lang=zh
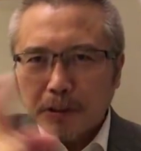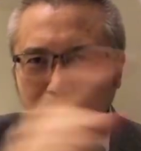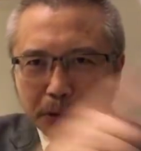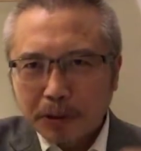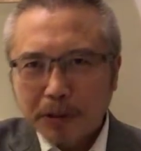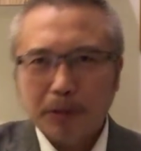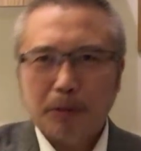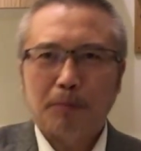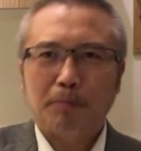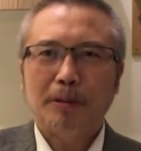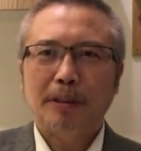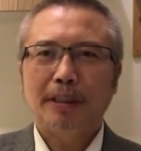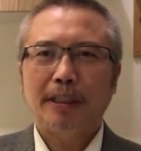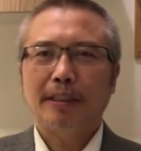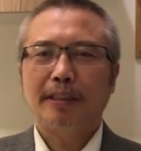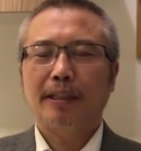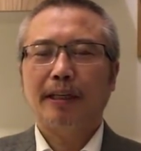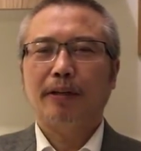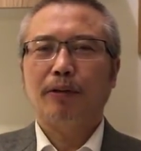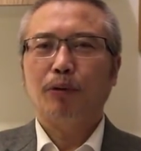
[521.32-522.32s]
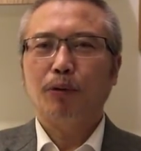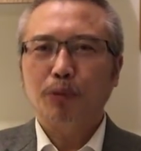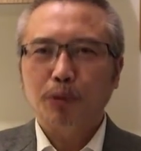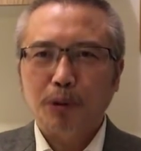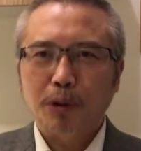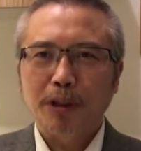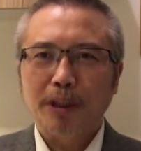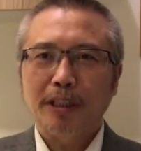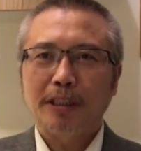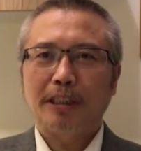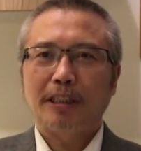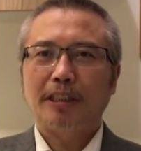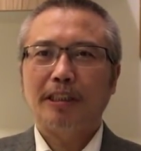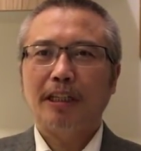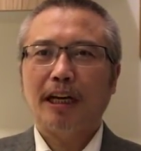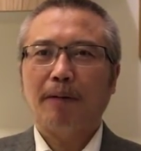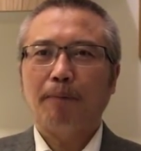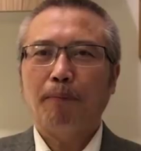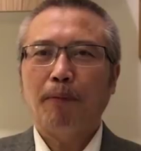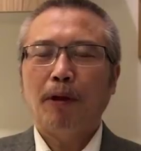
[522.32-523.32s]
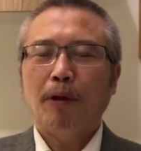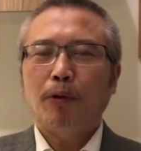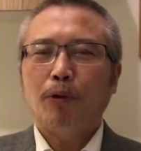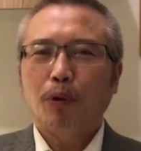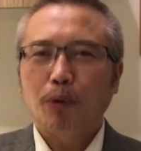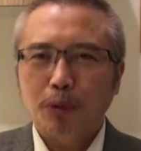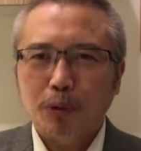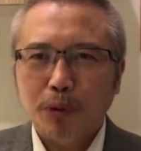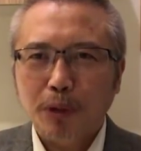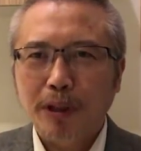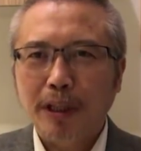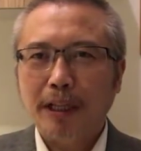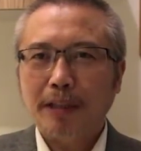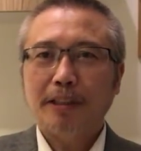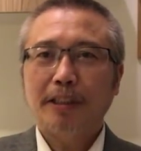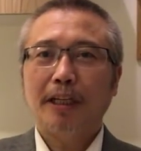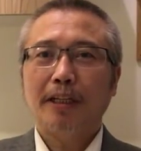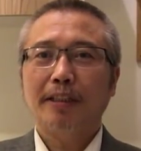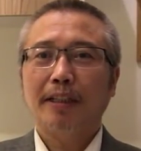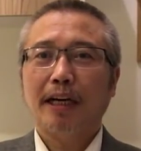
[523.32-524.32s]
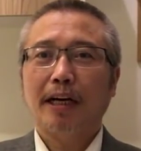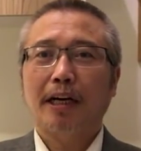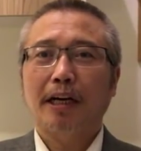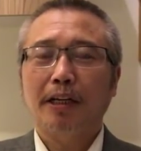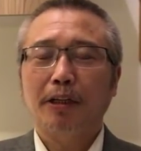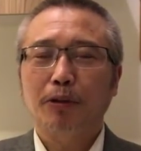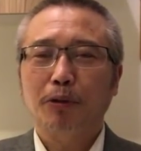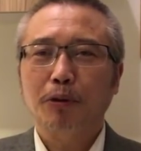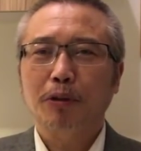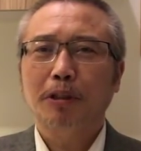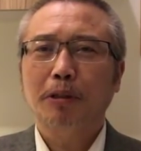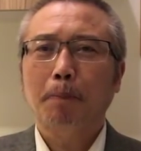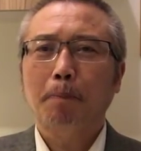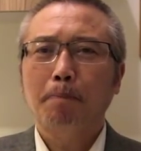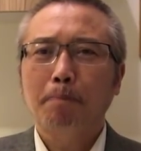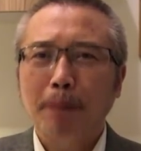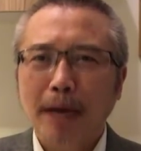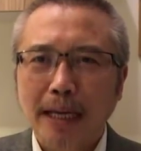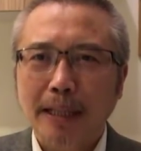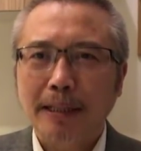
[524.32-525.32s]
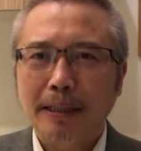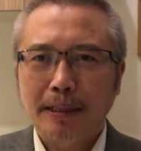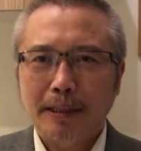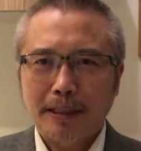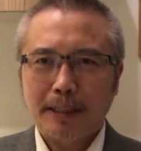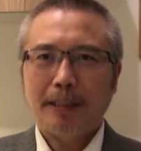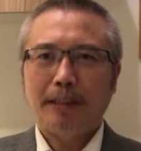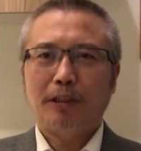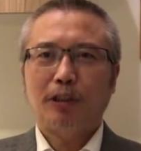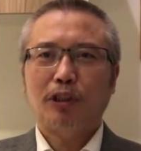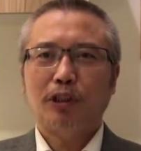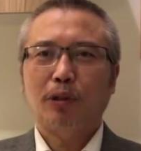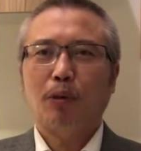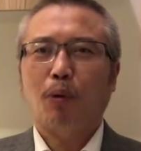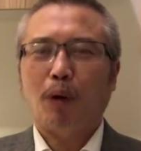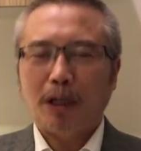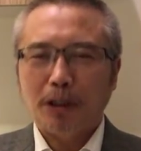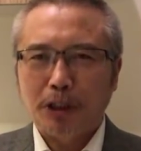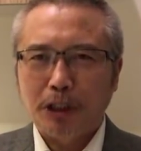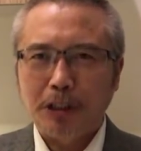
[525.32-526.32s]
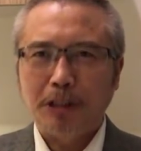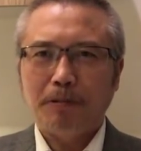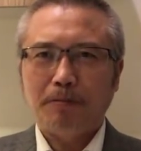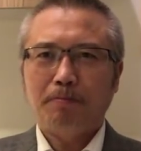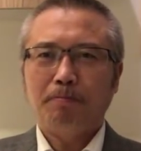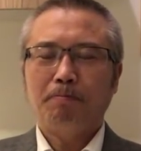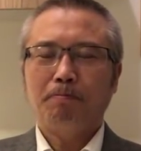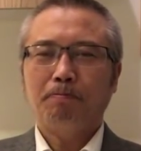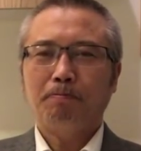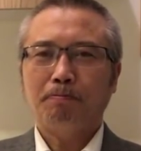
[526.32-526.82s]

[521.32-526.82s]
就是我们现在农村的景象，农村现在可以说是遍地是黄金。